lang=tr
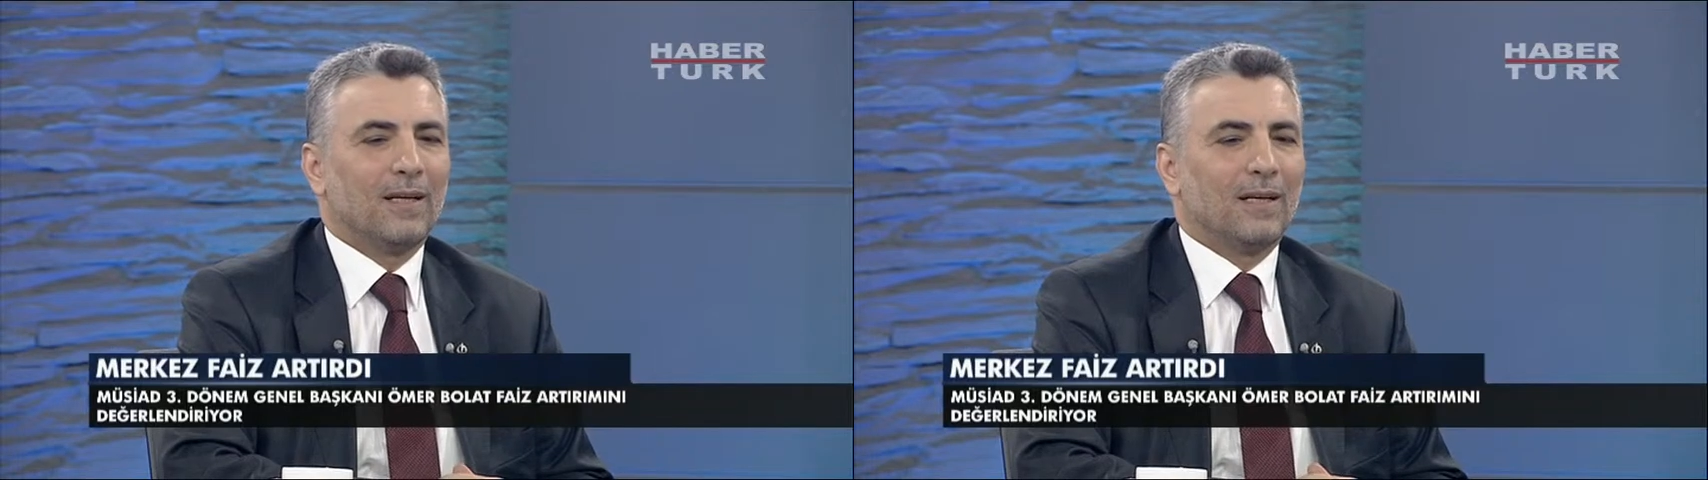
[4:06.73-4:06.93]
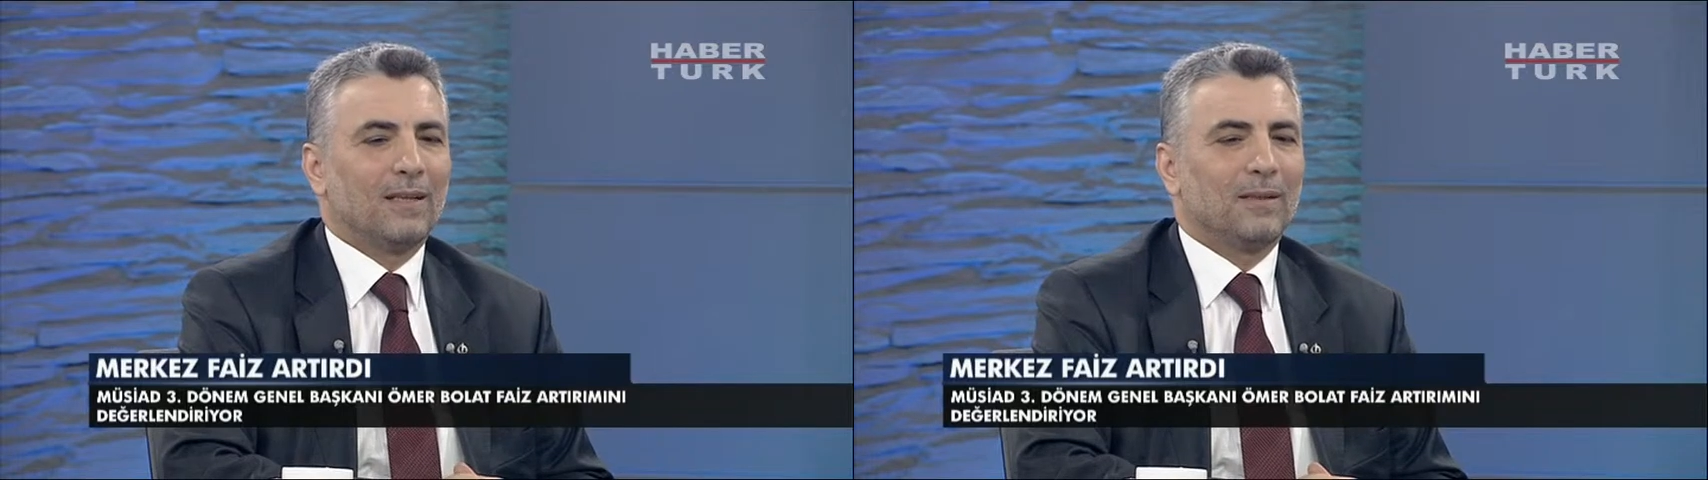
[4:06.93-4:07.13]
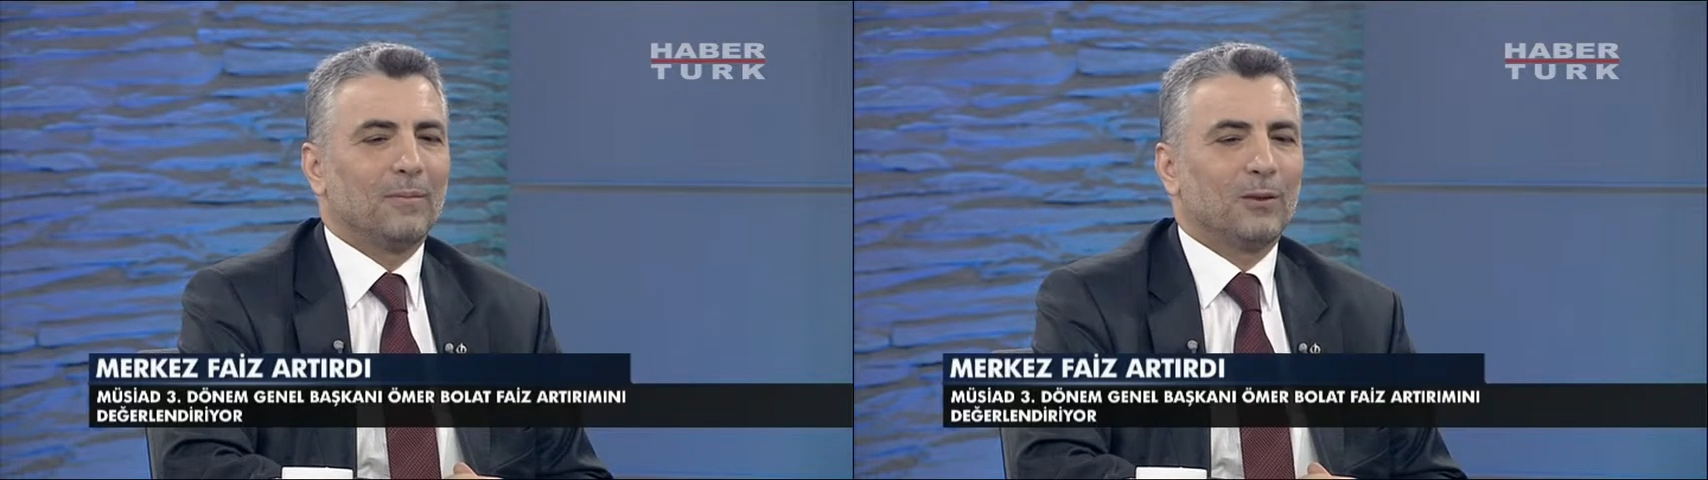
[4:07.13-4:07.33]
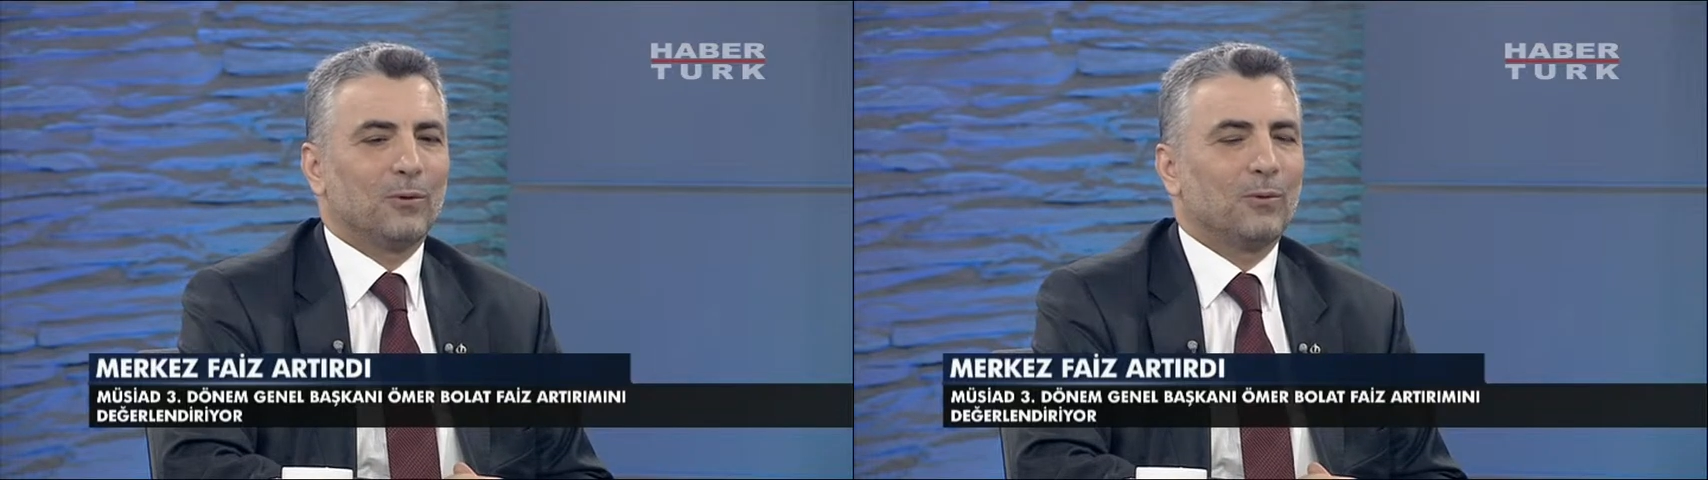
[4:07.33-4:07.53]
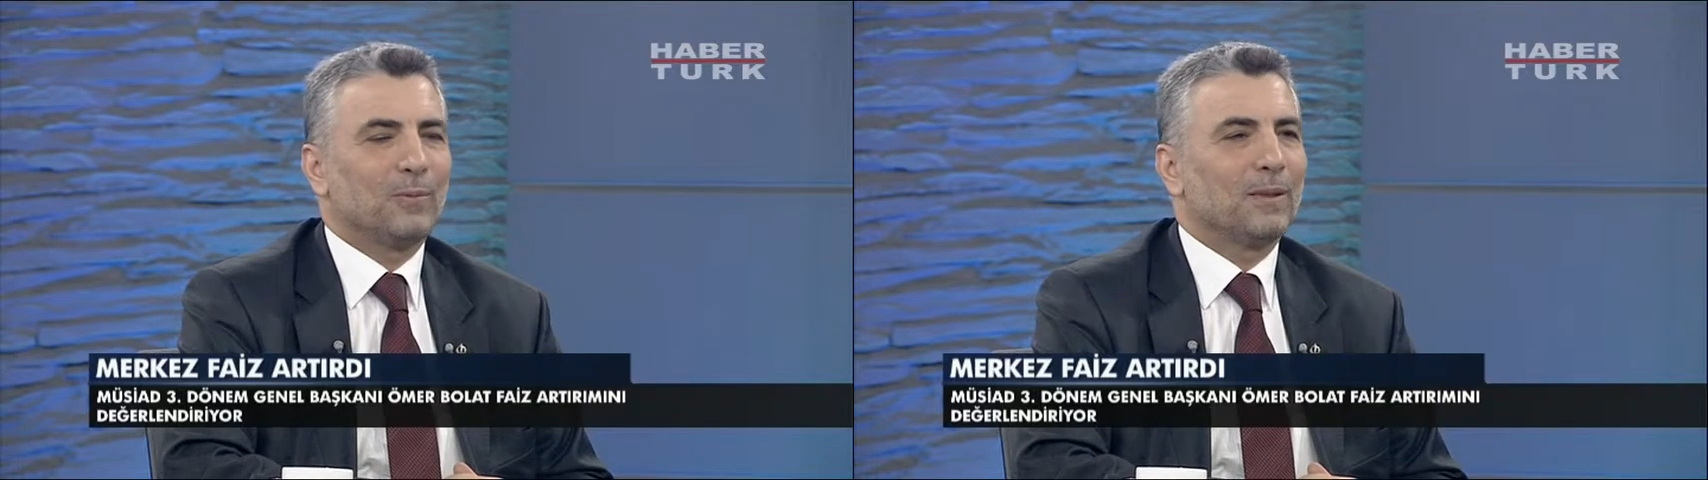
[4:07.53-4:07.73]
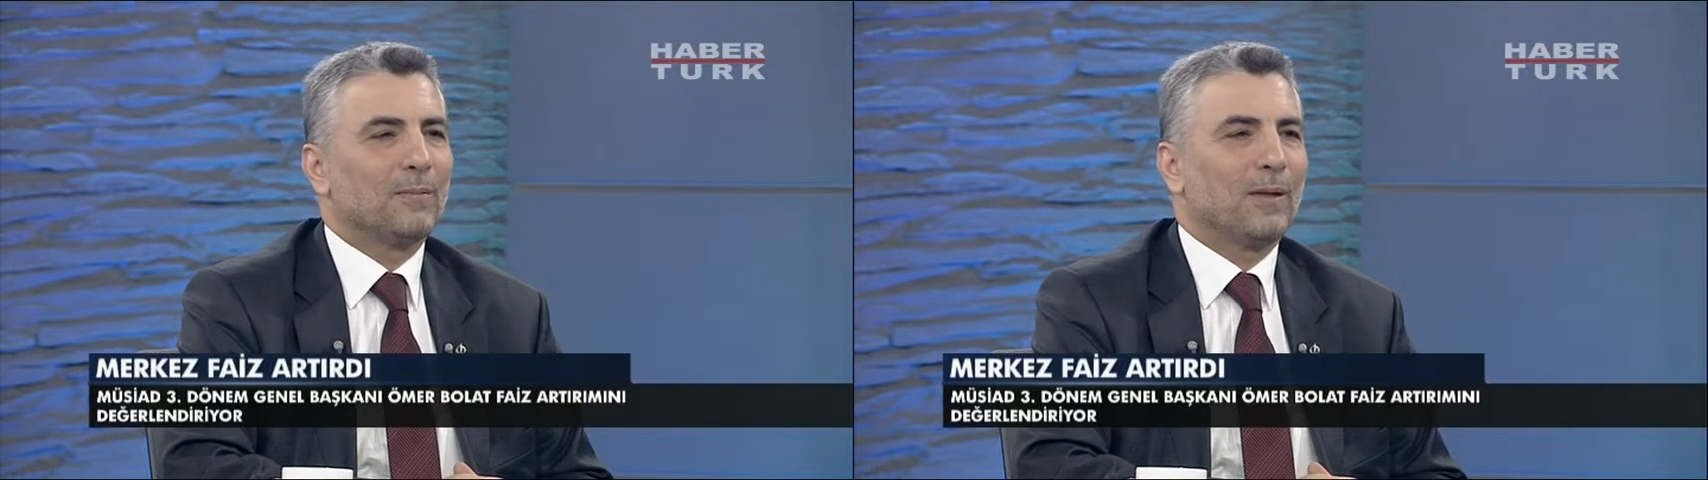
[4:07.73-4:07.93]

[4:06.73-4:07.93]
Hani meşhur bir